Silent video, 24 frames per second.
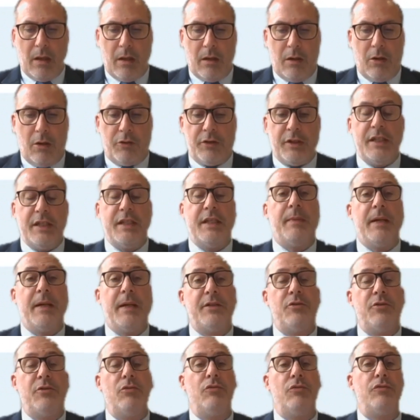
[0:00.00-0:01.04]

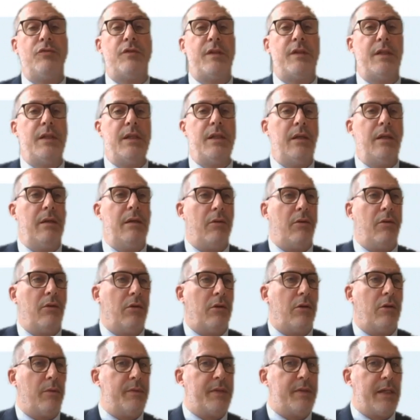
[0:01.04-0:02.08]
L'anticipation aussi,
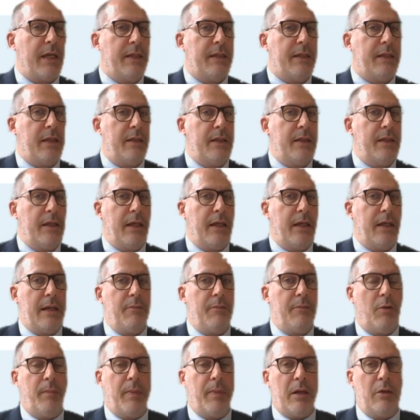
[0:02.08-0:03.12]
comme ça a été dit
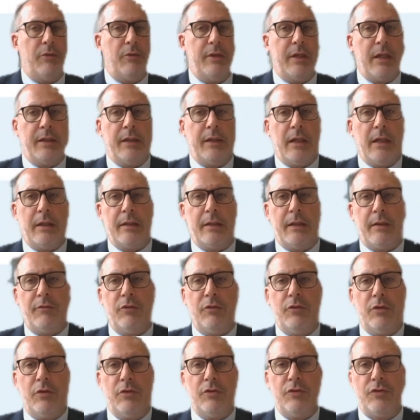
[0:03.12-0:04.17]
également par le dernier
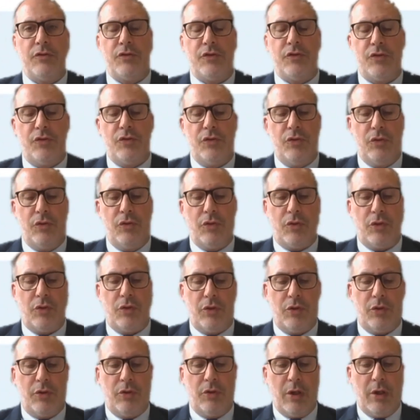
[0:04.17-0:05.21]
intervenant, sur
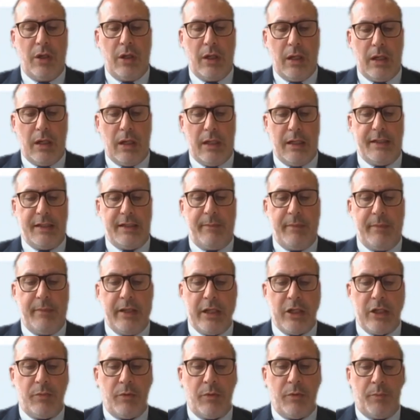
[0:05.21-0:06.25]
les
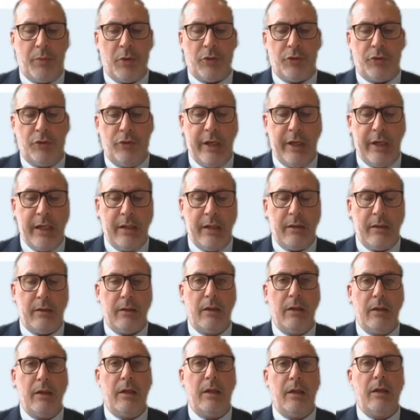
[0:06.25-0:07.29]
aménagements portuaires
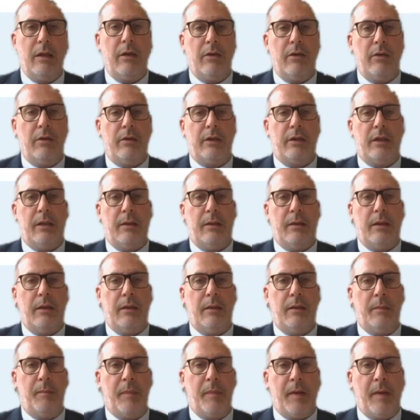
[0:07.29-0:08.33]
euh,
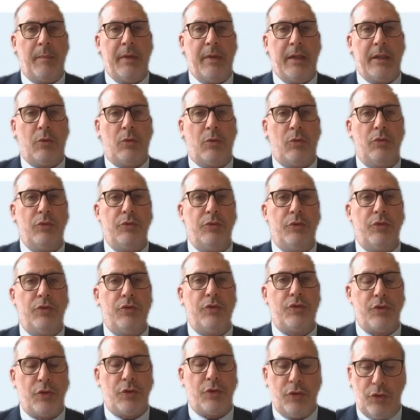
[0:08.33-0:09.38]
qui permettront de
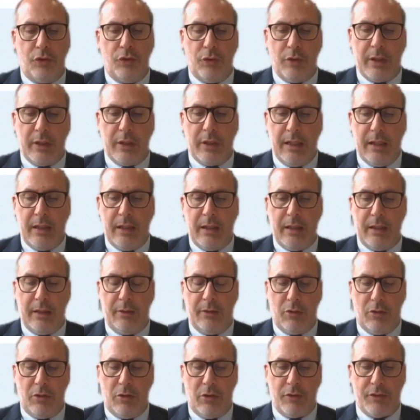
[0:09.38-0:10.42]
structurer et
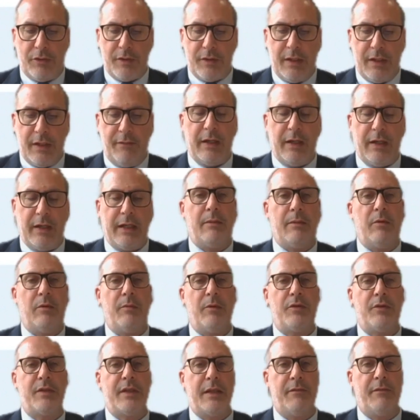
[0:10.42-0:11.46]
de lancer
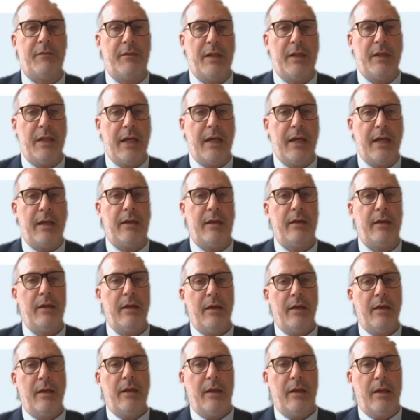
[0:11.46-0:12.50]
véritablement cette filière
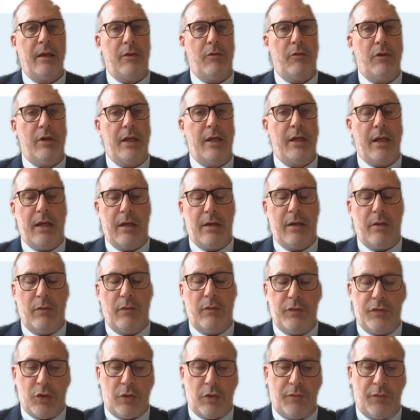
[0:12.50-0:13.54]
éolien
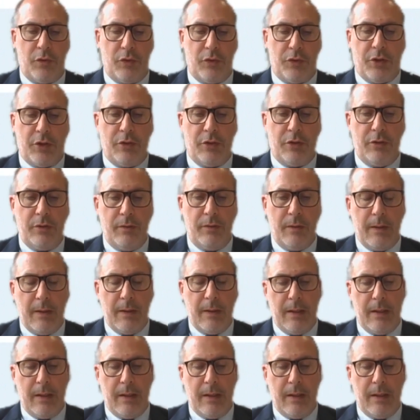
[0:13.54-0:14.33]
offshore flottant.